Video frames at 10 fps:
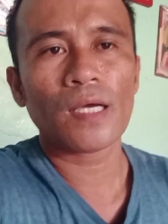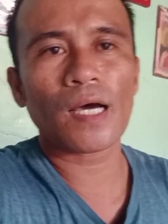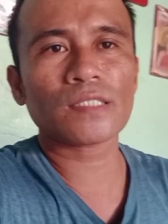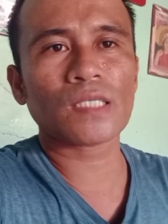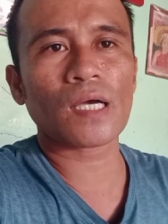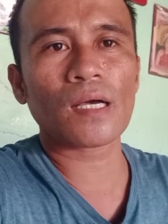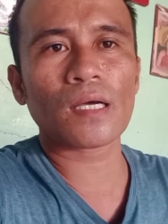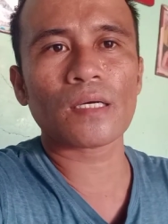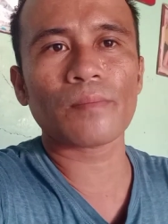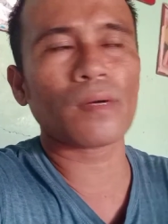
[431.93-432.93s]
At sa
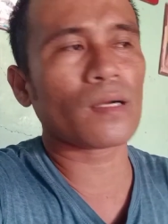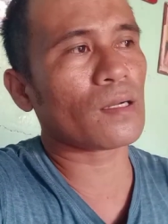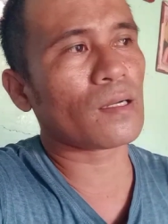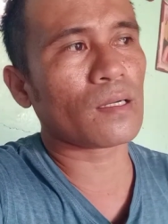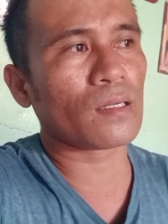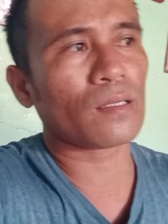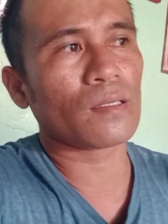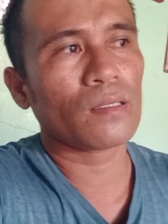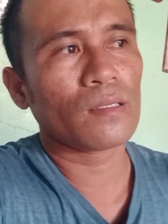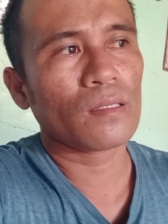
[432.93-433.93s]
mga
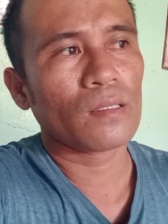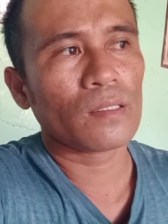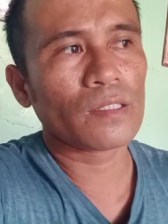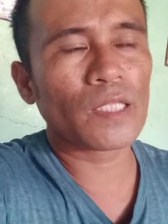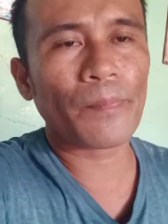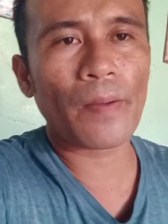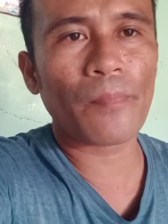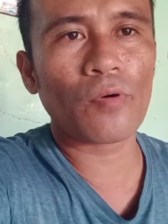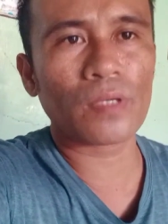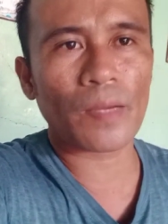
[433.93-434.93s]
hindi pa
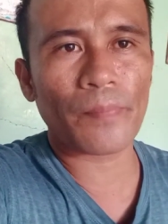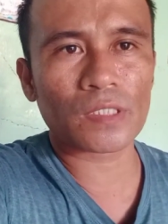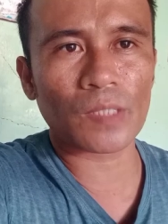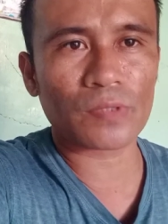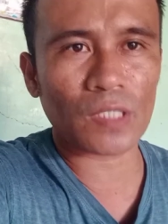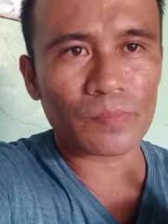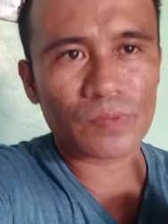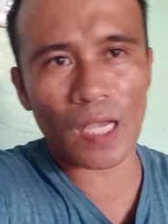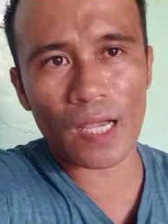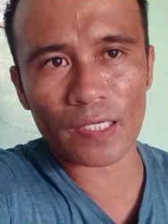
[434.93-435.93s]
po nakapag-subscribe
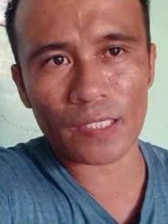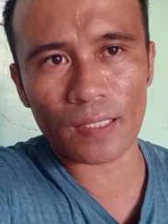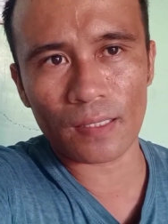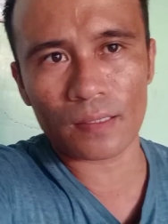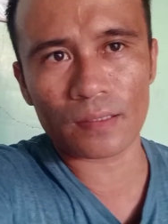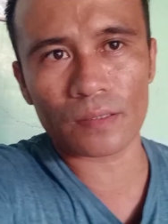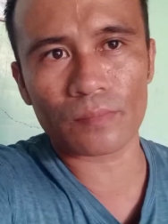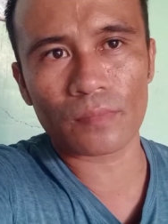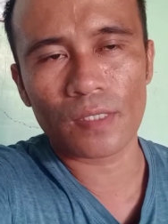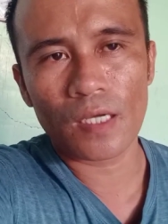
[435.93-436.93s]
sa aking uh,
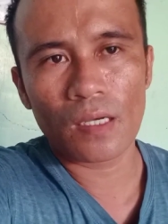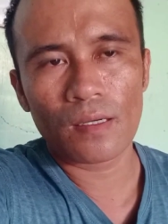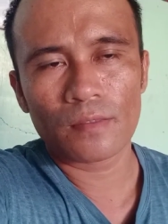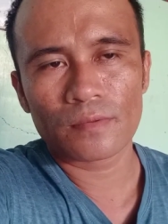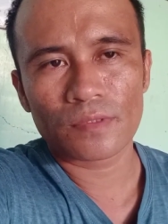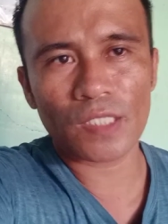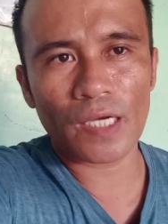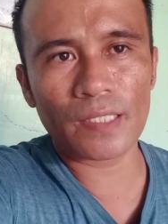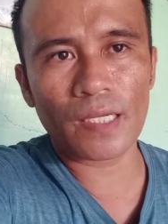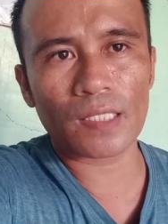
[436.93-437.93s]

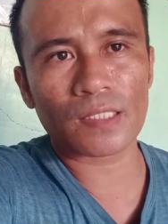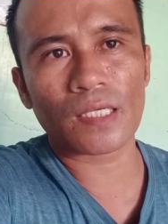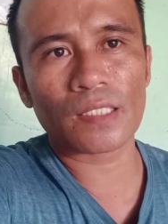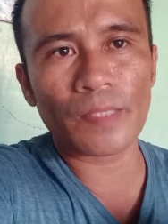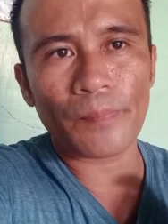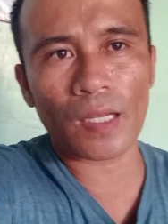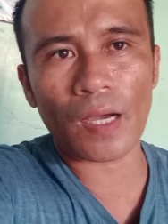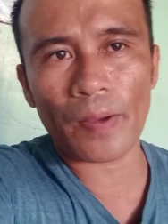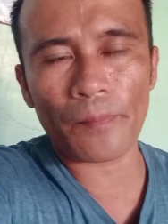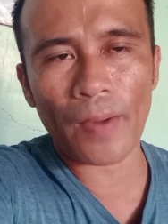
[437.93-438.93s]
channel at na hindi pa
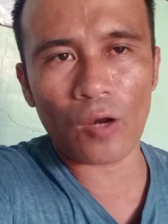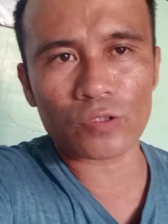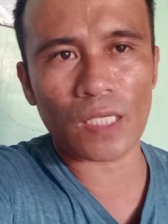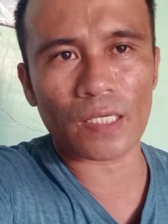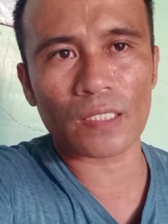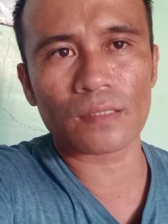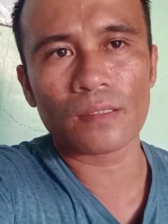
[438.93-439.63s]
nakapag-follow sa aking